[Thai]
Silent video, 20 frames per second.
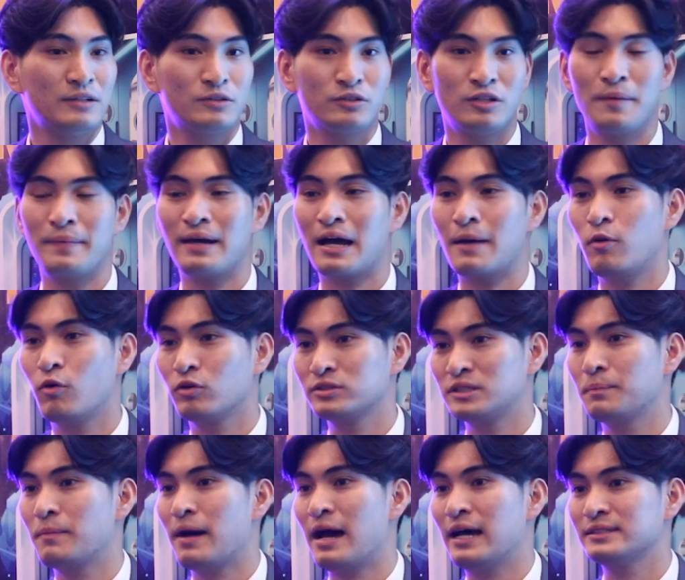คิดว่าไหมครับ
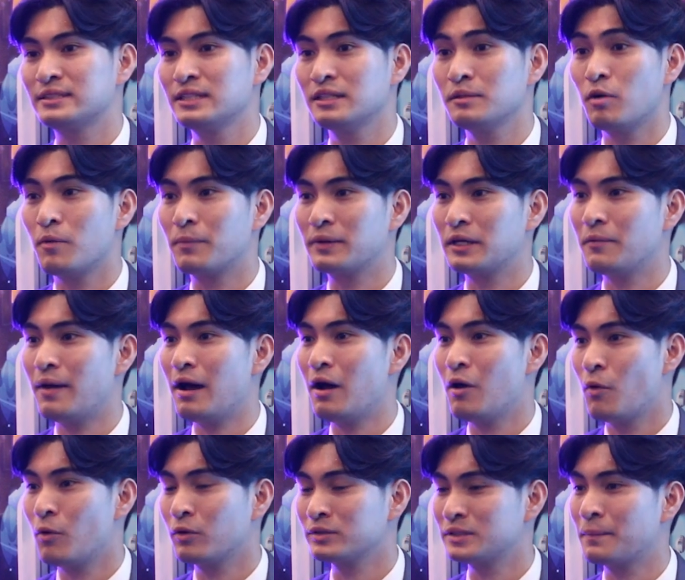60 บาท ซึ่งผมคิดว่า
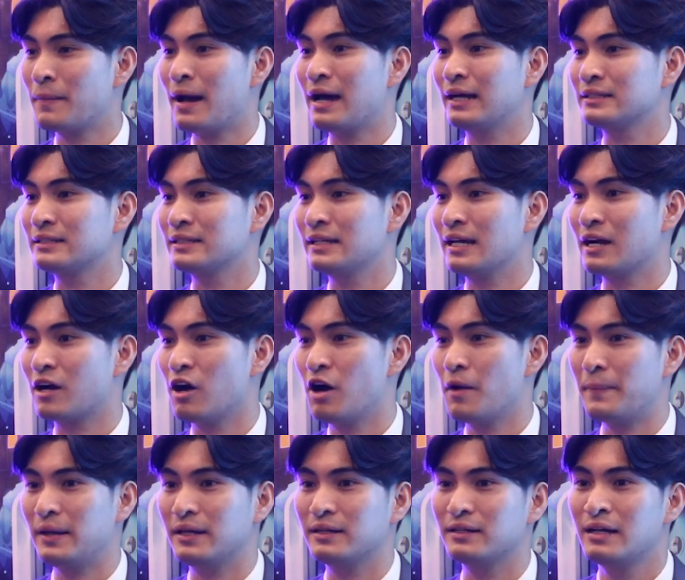60 บาทเนี่ยก็
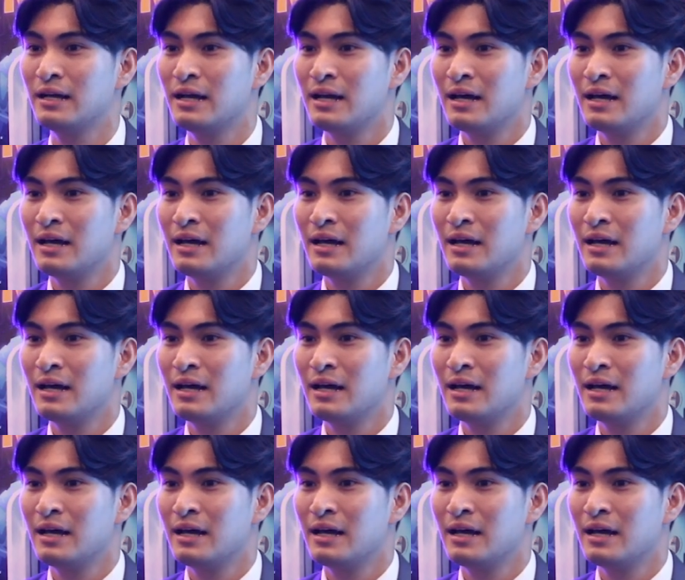เป็น